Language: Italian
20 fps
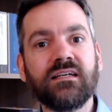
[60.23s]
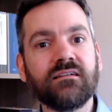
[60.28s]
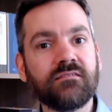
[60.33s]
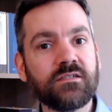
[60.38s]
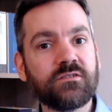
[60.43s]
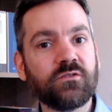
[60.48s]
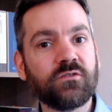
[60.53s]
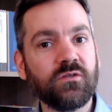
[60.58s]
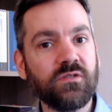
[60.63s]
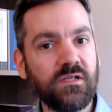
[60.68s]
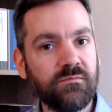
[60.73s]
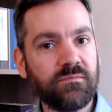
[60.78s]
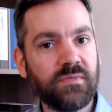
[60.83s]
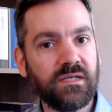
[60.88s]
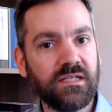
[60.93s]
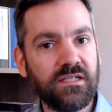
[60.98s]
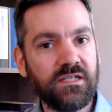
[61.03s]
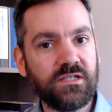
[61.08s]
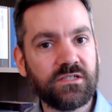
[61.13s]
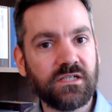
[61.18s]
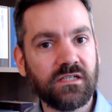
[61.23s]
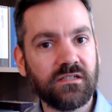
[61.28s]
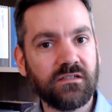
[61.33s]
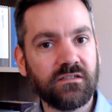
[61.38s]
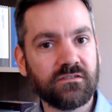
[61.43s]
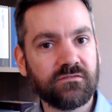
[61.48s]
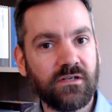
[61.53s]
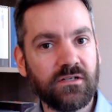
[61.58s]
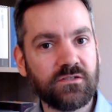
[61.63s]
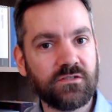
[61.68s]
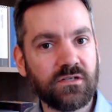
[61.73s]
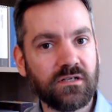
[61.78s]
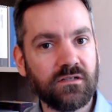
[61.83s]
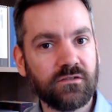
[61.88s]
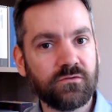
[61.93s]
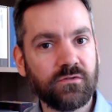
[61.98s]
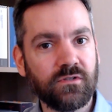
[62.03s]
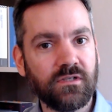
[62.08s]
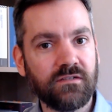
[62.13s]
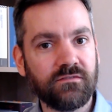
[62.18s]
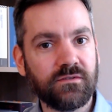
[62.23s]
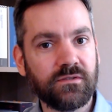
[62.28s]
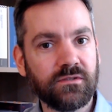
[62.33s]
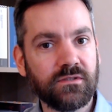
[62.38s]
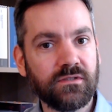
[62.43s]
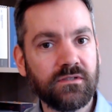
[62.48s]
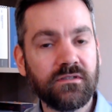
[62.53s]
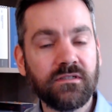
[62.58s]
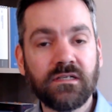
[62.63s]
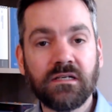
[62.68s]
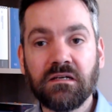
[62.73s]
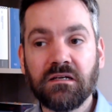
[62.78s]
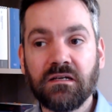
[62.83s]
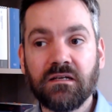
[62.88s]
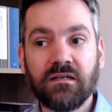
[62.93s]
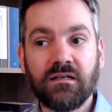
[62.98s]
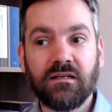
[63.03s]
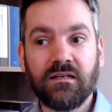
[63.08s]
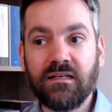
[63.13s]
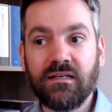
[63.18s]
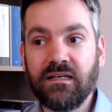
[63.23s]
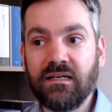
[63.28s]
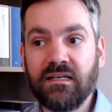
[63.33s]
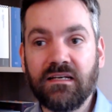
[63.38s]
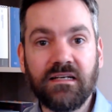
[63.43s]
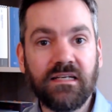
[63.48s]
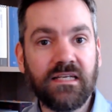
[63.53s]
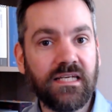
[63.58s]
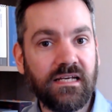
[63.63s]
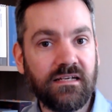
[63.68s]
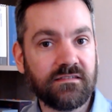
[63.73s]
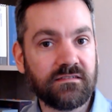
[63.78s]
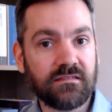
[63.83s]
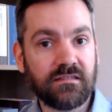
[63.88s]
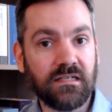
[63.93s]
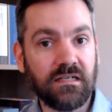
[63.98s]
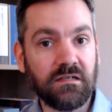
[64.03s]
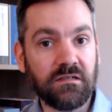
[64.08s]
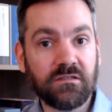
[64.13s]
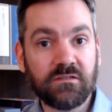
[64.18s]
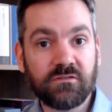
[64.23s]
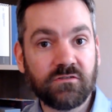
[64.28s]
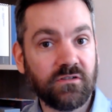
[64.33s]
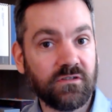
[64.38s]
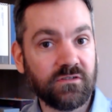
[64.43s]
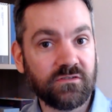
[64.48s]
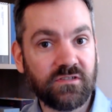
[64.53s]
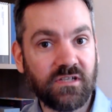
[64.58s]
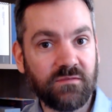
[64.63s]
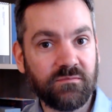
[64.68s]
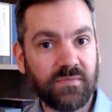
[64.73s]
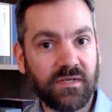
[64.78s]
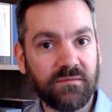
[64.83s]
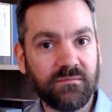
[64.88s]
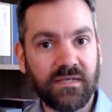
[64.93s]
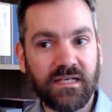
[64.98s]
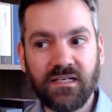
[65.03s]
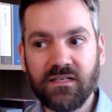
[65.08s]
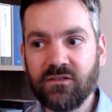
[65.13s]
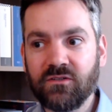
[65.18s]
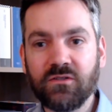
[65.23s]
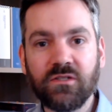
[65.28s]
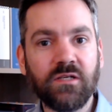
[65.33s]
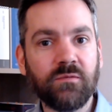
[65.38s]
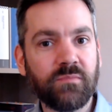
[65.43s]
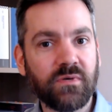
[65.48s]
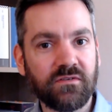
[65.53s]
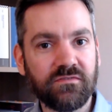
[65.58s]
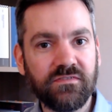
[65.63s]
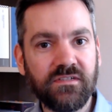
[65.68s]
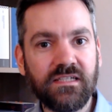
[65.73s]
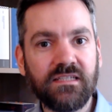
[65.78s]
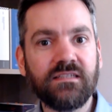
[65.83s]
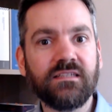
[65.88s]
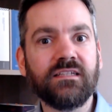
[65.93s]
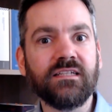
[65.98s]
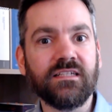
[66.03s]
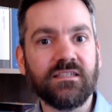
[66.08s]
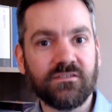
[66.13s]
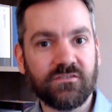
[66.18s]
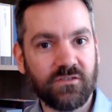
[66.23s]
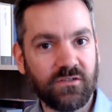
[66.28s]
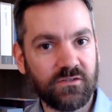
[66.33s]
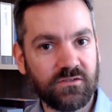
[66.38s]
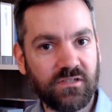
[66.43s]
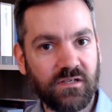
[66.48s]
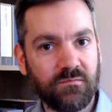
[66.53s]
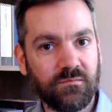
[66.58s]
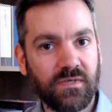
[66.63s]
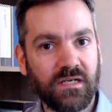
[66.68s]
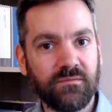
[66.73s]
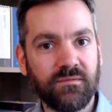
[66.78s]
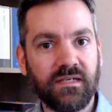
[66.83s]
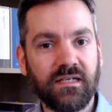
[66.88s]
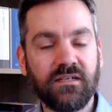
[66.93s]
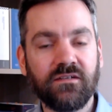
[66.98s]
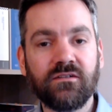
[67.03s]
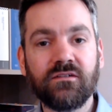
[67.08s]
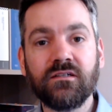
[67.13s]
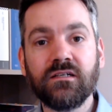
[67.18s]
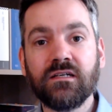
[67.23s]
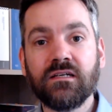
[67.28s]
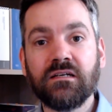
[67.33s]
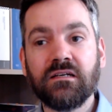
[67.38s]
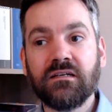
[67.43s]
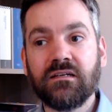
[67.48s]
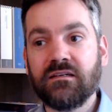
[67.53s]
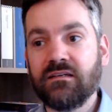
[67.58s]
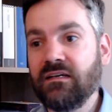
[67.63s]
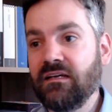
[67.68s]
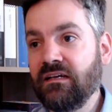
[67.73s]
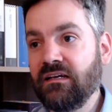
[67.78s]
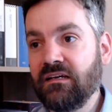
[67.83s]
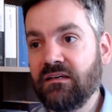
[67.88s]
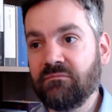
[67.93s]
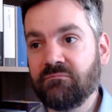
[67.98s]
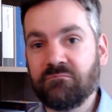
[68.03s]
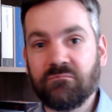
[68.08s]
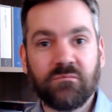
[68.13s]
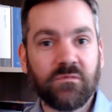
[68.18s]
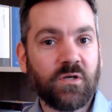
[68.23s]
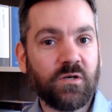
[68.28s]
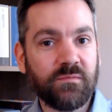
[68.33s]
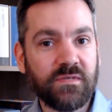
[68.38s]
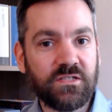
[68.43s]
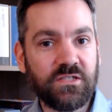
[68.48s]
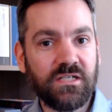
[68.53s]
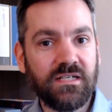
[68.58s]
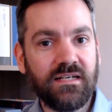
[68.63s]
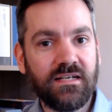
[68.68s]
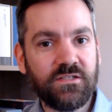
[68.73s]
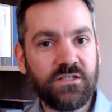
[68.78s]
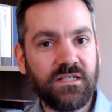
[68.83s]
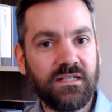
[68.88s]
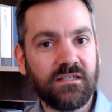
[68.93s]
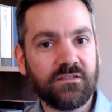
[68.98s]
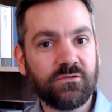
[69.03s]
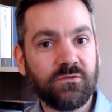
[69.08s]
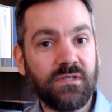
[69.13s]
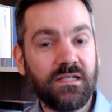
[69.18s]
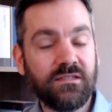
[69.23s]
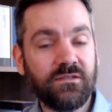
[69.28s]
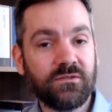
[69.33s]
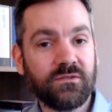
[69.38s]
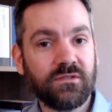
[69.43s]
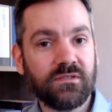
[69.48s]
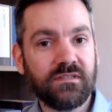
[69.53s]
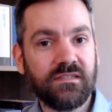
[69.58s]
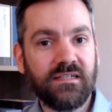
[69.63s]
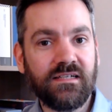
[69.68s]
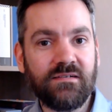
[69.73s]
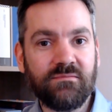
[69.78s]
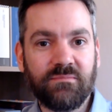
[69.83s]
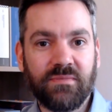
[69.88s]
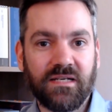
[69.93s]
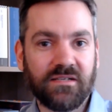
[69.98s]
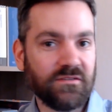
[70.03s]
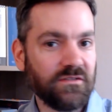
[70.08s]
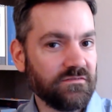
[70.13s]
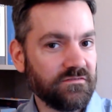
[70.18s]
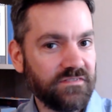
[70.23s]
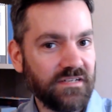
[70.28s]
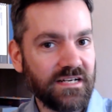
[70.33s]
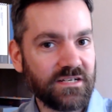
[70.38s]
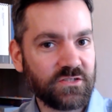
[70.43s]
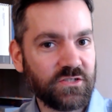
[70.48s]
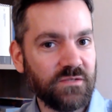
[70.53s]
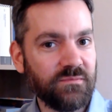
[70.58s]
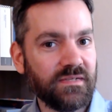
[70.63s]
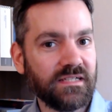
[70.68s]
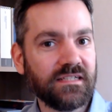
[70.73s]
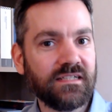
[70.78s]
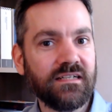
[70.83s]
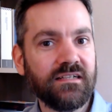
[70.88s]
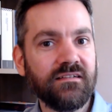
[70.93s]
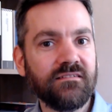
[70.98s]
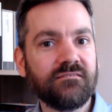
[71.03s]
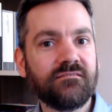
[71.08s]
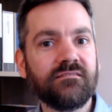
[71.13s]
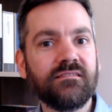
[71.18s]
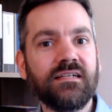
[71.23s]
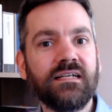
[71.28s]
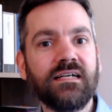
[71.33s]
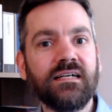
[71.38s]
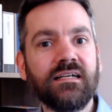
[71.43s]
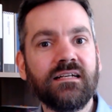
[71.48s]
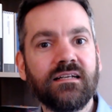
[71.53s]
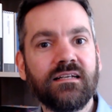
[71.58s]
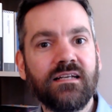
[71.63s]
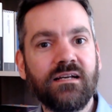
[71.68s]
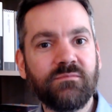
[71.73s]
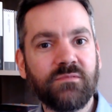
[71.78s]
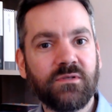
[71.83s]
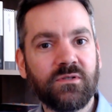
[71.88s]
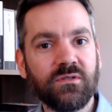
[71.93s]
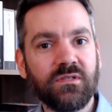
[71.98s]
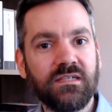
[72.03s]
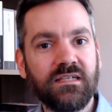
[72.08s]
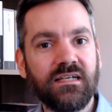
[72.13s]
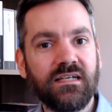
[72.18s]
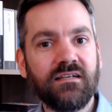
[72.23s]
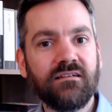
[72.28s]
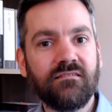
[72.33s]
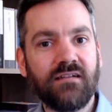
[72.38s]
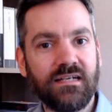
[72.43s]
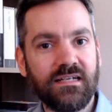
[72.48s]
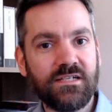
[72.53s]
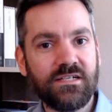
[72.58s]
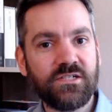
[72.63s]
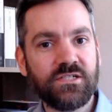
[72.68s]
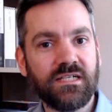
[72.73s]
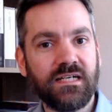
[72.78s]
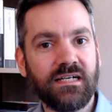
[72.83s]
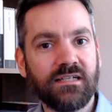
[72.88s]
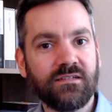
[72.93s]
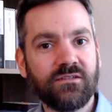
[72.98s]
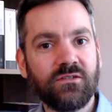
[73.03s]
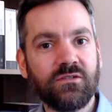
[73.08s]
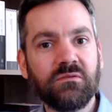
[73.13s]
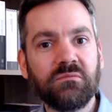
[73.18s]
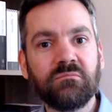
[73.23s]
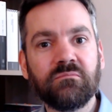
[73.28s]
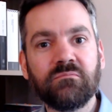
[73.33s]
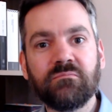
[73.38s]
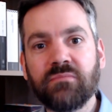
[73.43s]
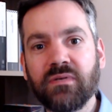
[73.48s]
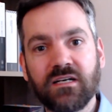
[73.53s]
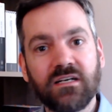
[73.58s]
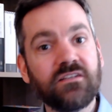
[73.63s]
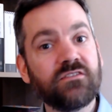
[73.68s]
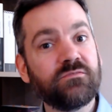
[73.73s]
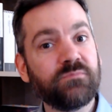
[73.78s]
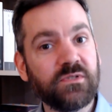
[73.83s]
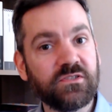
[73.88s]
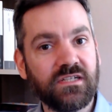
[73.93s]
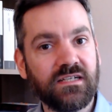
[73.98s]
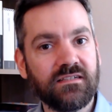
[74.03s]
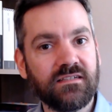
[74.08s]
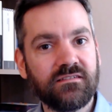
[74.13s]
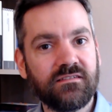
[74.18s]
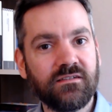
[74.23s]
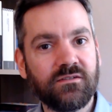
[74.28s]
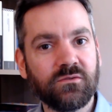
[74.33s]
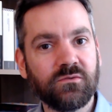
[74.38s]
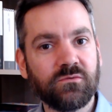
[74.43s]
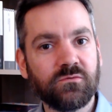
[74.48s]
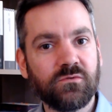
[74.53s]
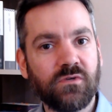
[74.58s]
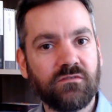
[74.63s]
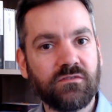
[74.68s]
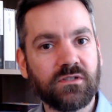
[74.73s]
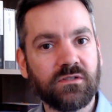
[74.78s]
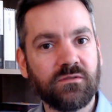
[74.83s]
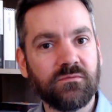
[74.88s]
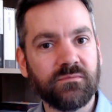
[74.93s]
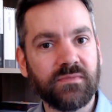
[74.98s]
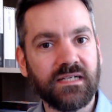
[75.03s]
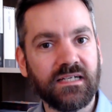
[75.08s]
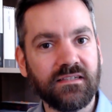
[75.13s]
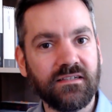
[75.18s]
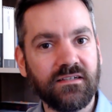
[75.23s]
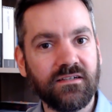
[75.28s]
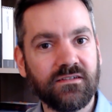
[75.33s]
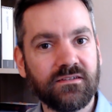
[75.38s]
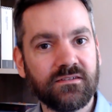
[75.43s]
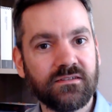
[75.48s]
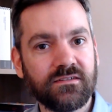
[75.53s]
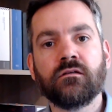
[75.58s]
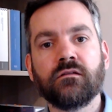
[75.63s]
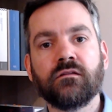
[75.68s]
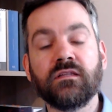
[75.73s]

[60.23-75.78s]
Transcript: e questo gli impedisce di svolgere il suo lavoro, le richieste sono sempre meno, i profitti sono sempre meno e come ciliegina sulla torta, per non farci mancare nulla, la moglie lo ha lasciato per risposarsi con un nuovo compagno.